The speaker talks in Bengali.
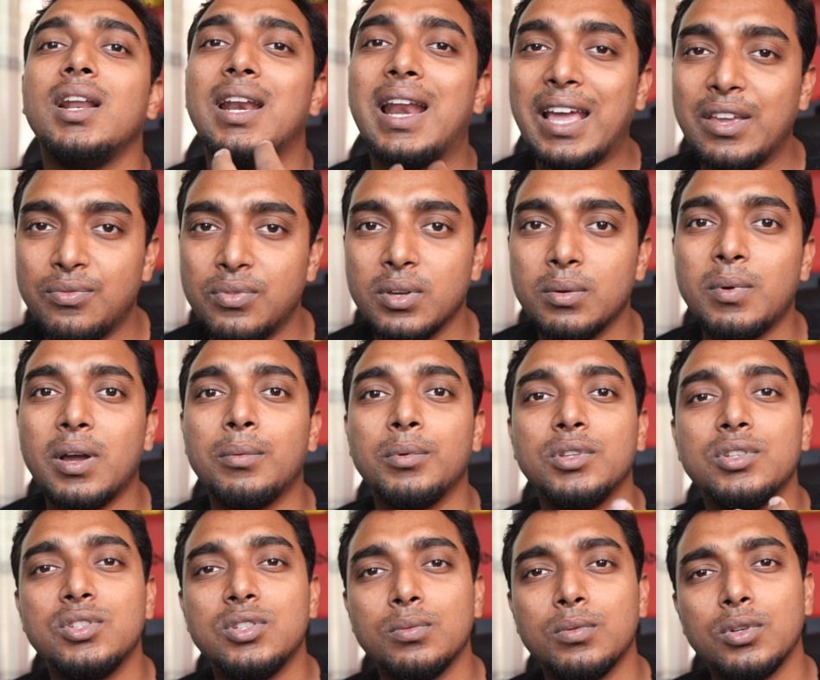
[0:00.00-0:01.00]
লাইফে বা
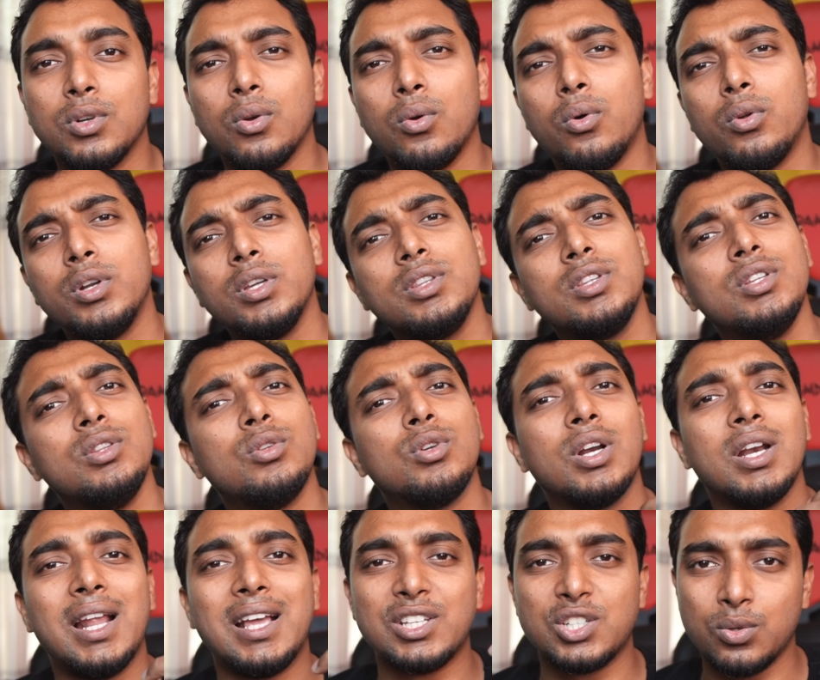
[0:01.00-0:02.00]
আমাদের জীবনে অনেক দিন ধরে
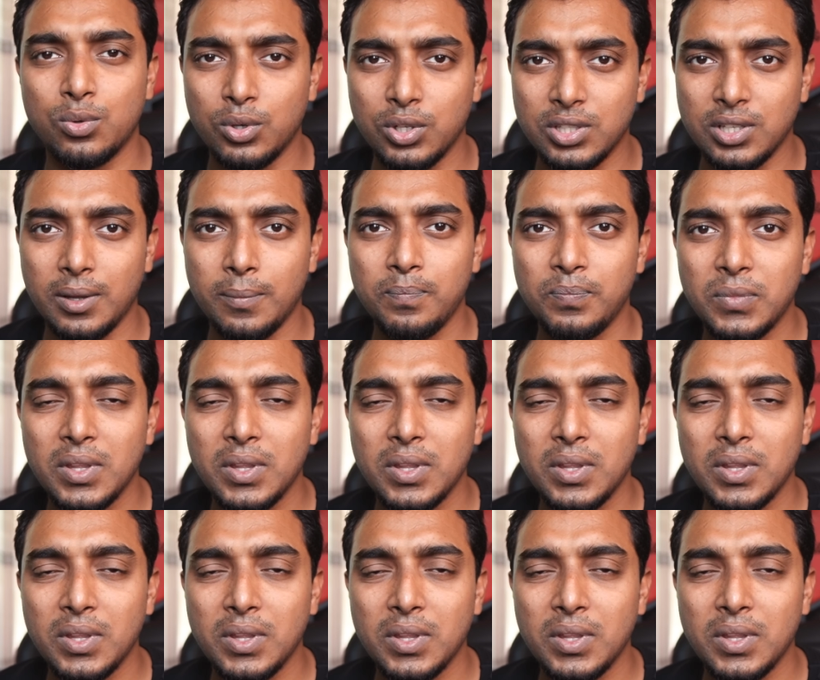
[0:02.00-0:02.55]
লাস্ট করে যায়